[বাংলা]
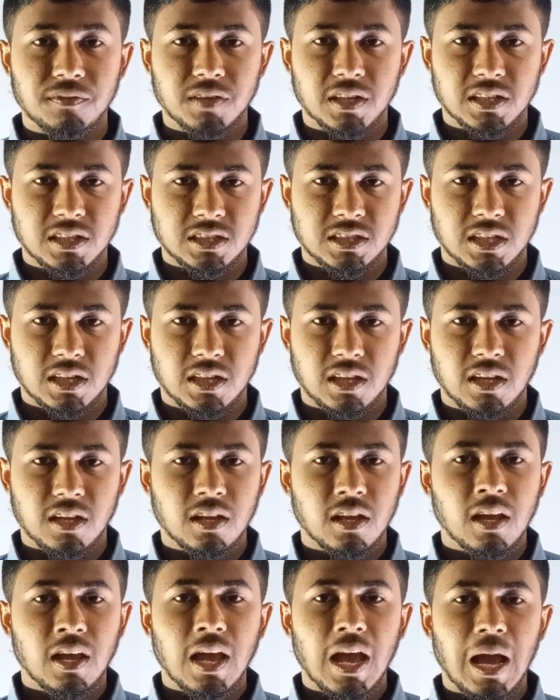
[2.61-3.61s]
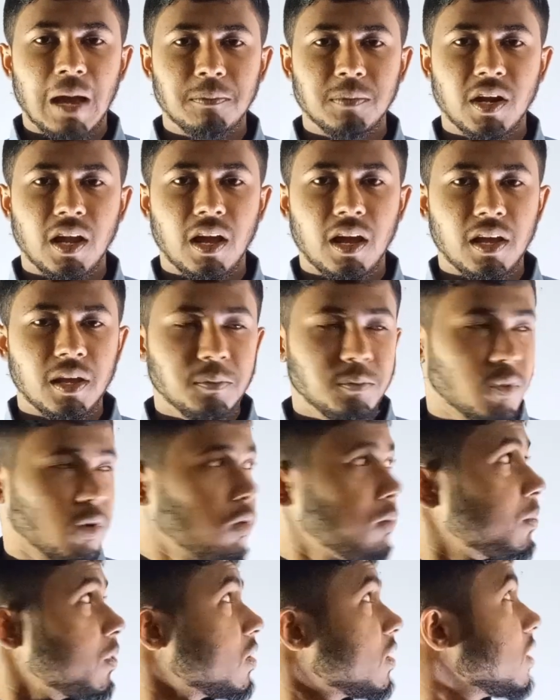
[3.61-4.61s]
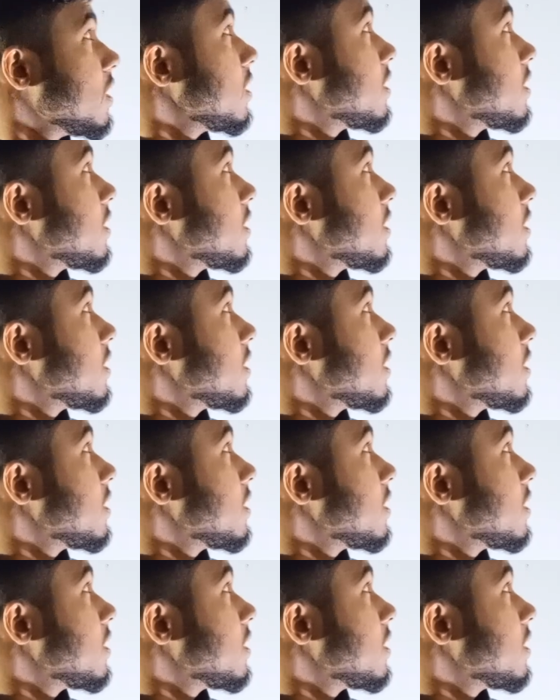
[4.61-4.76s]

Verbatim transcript: আপনাদের সাথে আমরা এই বহুপদীর